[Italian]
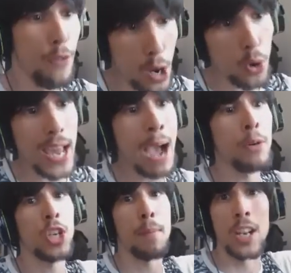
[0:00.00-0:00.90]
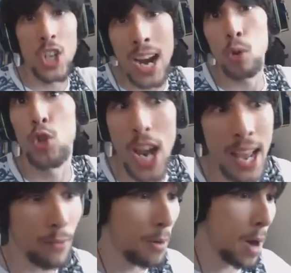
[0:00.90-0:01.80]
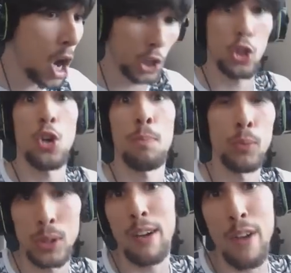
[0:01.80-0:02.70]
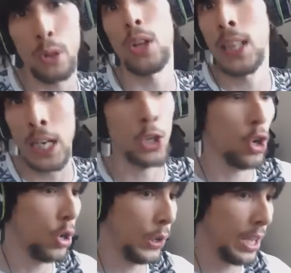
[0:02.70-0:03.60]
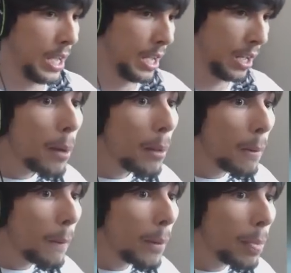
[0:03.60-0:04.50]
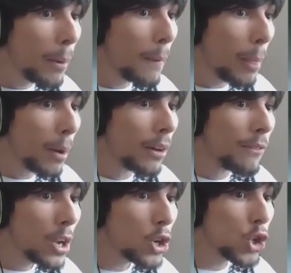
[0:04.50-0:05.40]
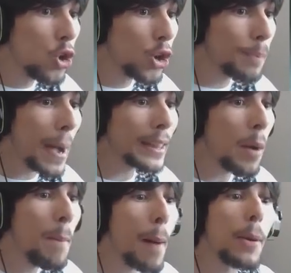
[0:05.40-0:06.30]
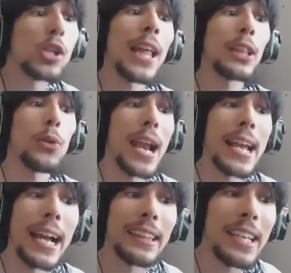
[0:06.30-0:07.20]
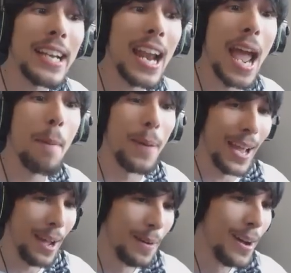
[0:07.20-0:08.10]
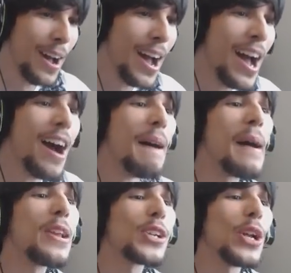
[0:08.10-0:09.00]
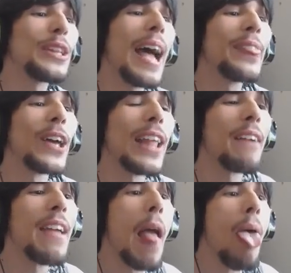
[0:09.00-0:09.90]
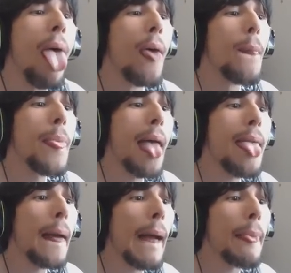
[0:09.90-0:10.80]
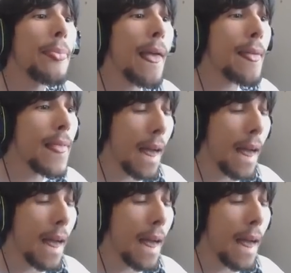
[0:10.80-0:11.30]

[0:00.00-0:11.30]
Figuriamoci a mangiare un cervo morto o putrefatto da tre giorni Voglio slurparti un po' Posso darti una leccatina lepre Voglio soltanto darvi la lecatina.